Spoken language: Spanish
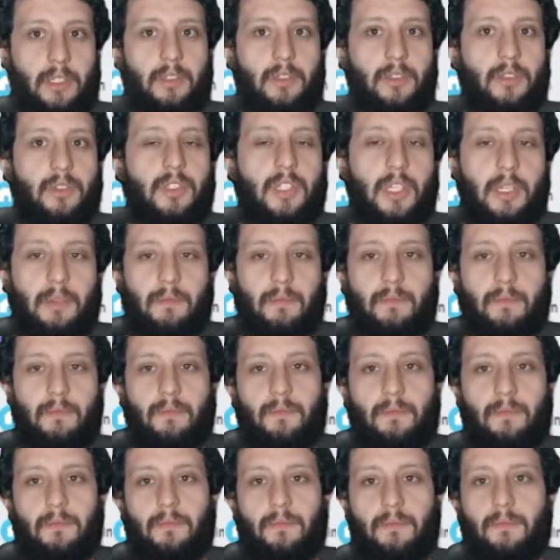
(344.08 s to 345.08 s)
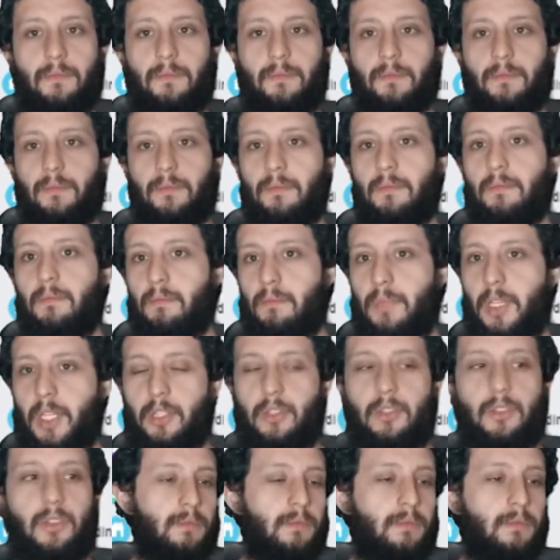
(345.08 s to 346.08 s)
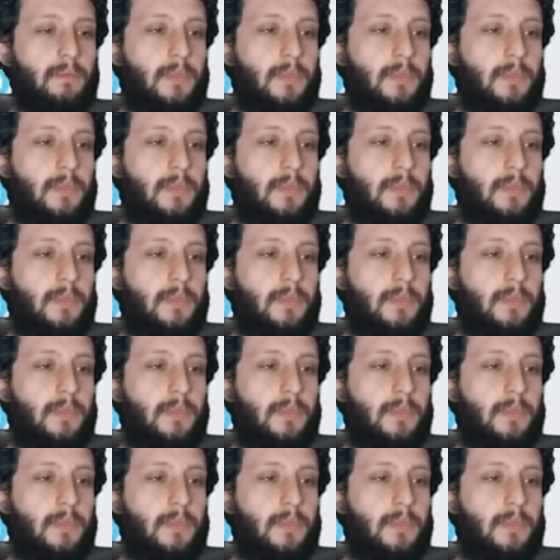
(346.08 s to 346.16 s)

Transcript: Sí. Visto.